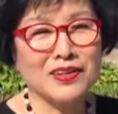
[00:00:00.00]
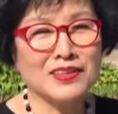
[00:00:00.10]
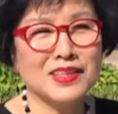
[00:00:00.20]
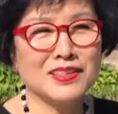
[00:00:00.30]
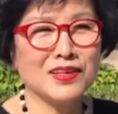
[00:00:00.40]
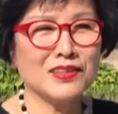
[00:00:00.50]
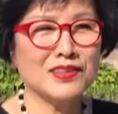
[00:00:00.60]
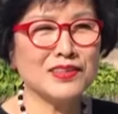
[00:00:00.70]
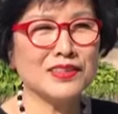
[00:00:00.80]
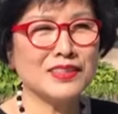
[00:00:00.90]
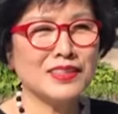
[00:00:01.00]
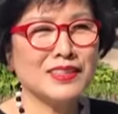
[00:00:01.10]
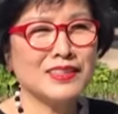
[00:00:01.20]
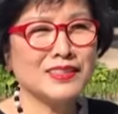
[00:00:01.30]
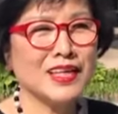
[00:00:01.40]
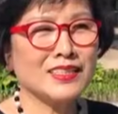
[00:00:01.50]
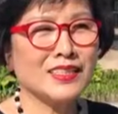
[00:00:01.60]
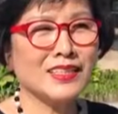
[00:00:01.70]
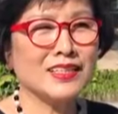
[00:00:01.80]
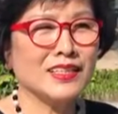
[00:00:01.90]
근데 저는
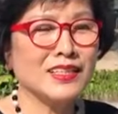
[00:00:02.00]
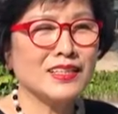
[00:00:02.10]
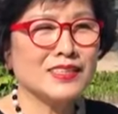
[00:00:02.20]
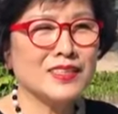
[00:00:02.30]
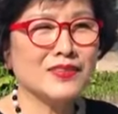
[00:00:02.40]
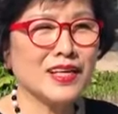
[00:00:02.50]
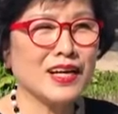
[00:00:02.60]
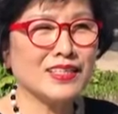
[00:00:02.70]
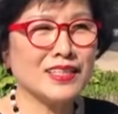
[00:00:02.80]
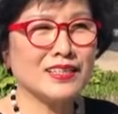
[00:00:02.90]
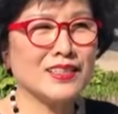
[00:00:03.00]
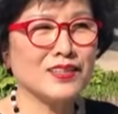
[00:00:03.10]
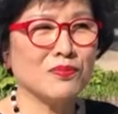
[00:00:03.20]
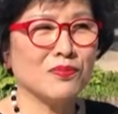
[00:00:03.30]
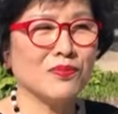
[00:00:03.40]
사실 지금까지 그래도